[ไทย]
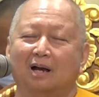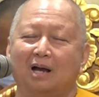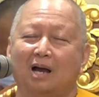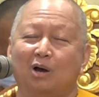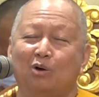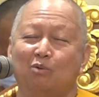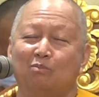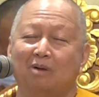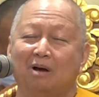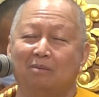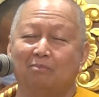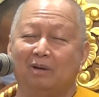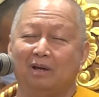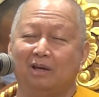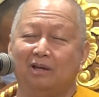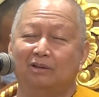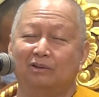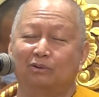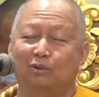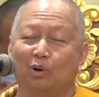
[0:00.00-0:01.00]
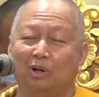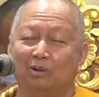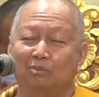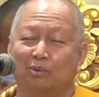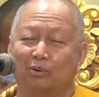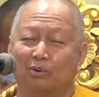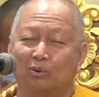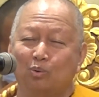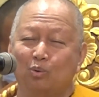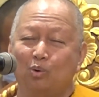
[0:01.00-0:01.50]
เข้ามามีส่วน
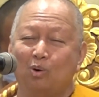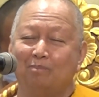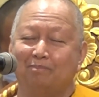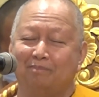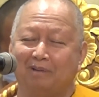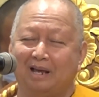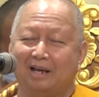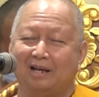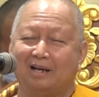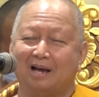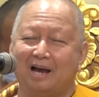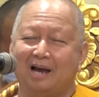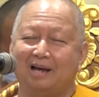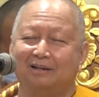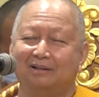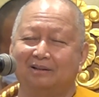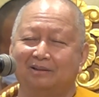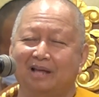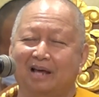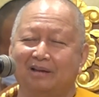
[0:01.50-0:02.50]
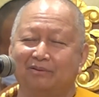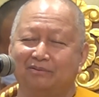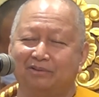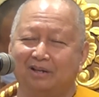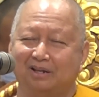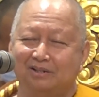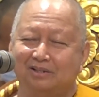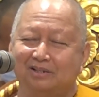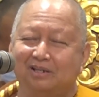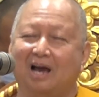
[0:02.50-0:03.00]
ร่วมในการตัด
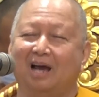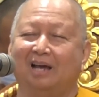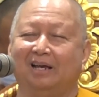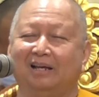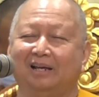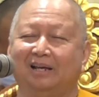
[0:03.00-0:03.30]
สินใจ